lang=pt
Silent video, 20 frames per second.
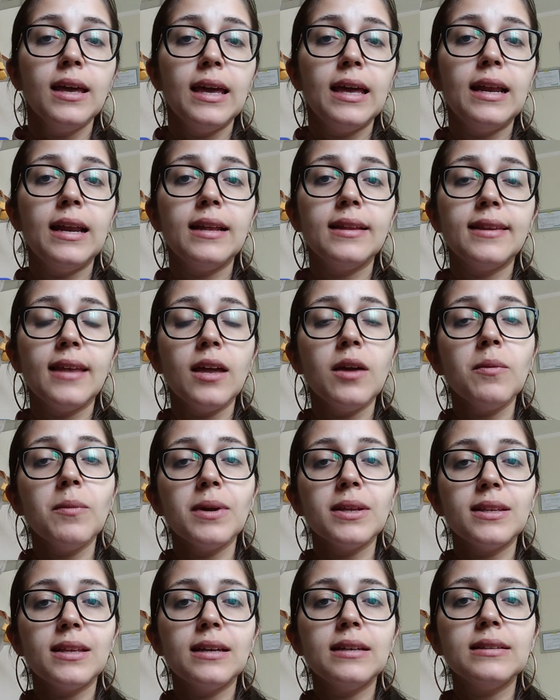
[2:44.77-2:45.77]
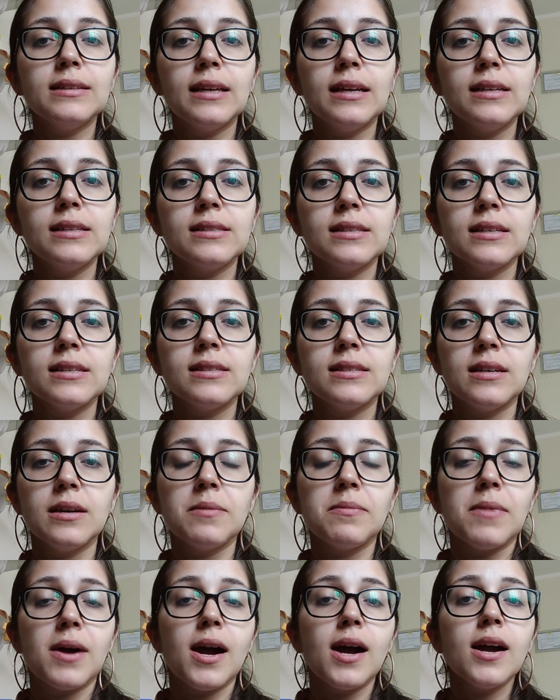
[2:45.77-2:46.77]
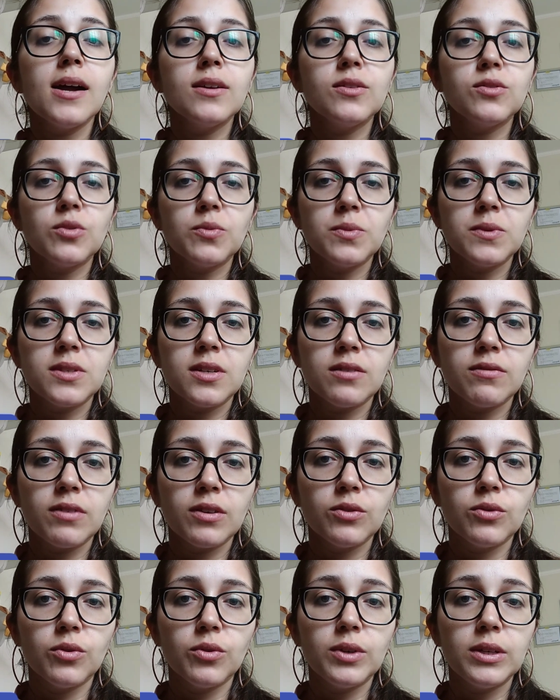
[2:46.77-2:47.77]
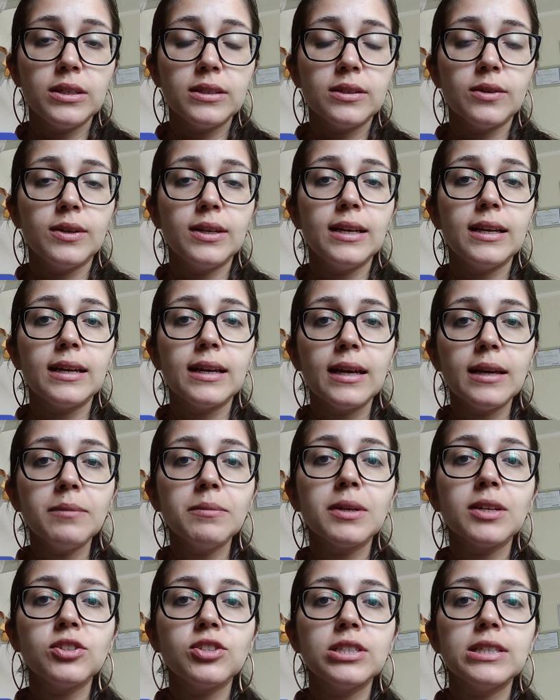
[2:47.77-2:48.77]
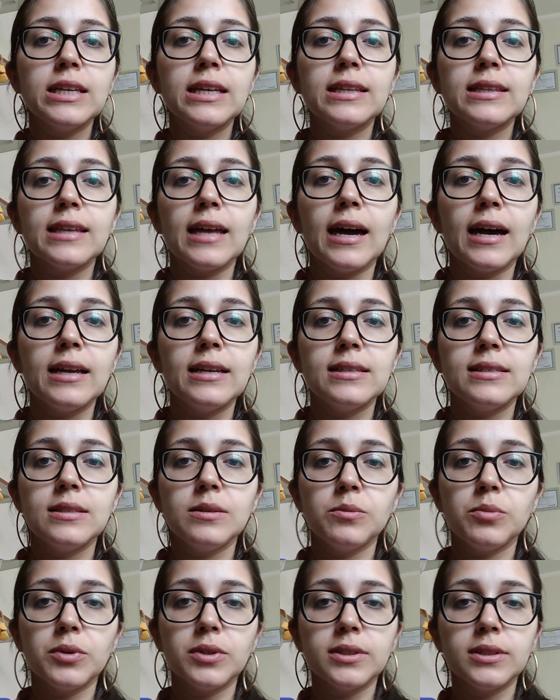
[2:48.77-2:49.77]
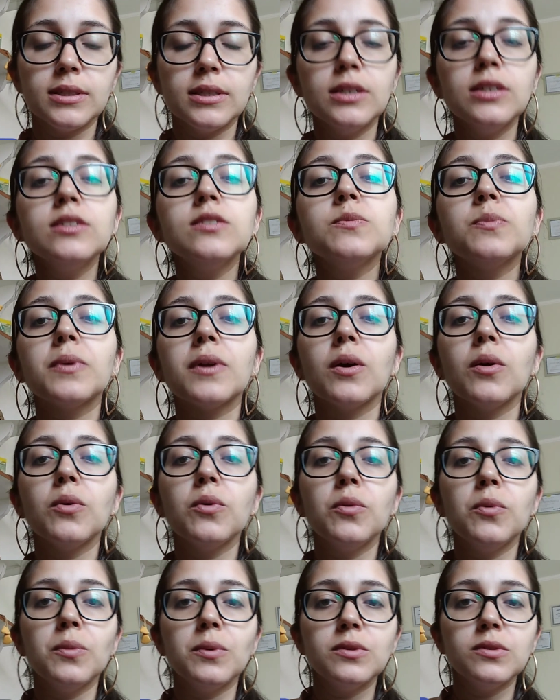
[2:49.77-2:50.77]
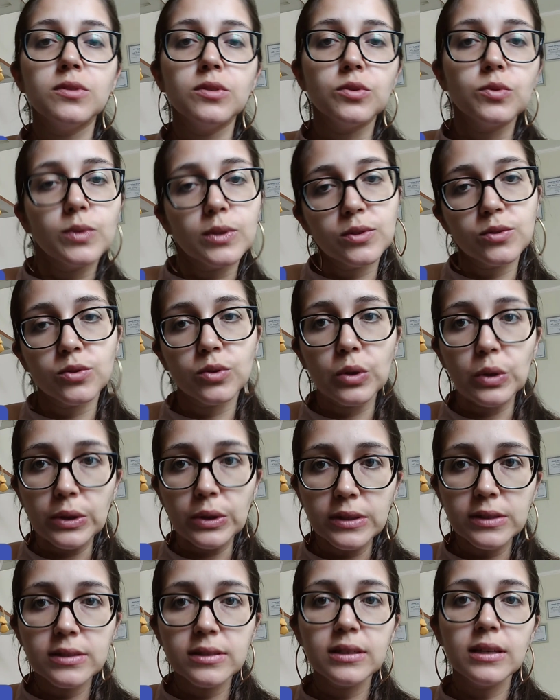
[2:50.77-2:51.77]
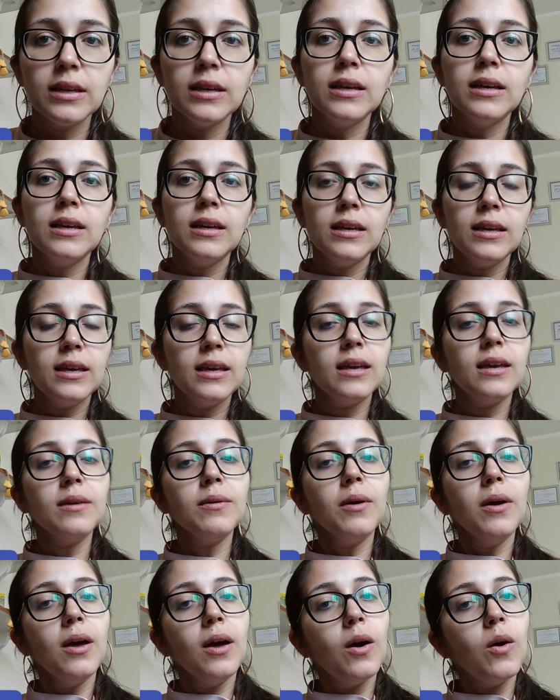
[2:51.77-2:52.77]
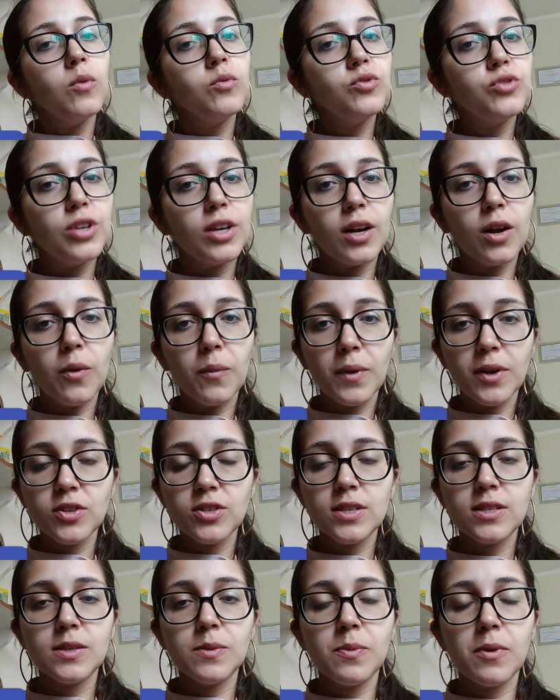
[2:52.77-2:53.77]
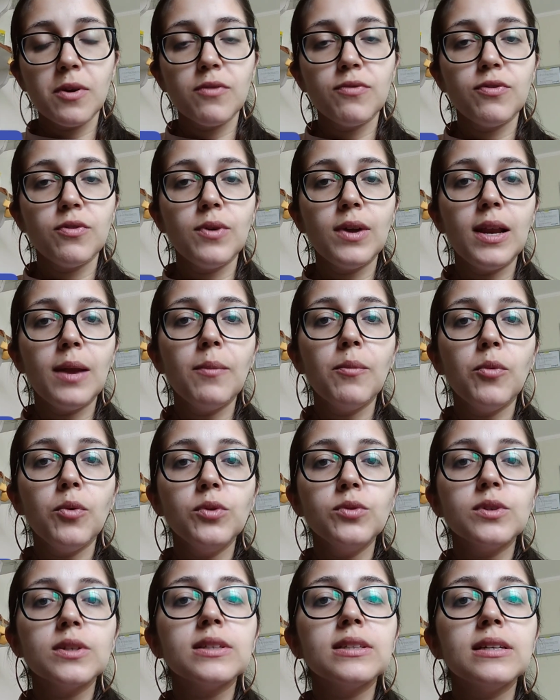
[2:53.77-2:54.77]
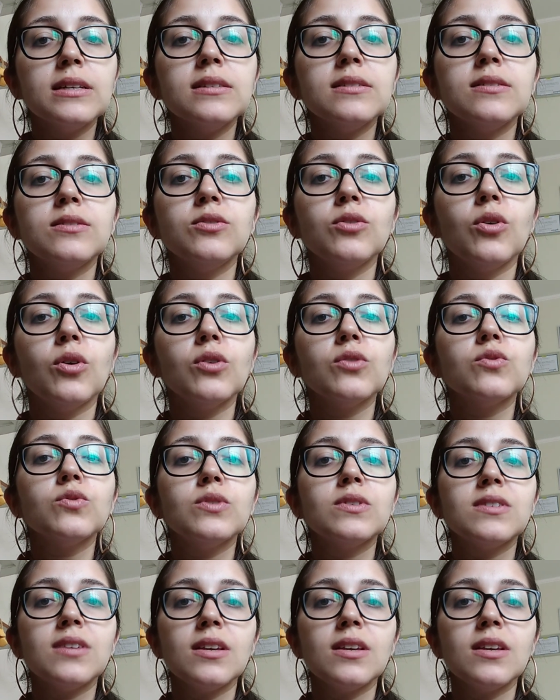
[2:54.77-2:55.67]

Ele tem uma tendência a ser mais observador, então ele lembra de detalhes importantes para algumas situações e geralmente esse perfil ele é muito atencioso e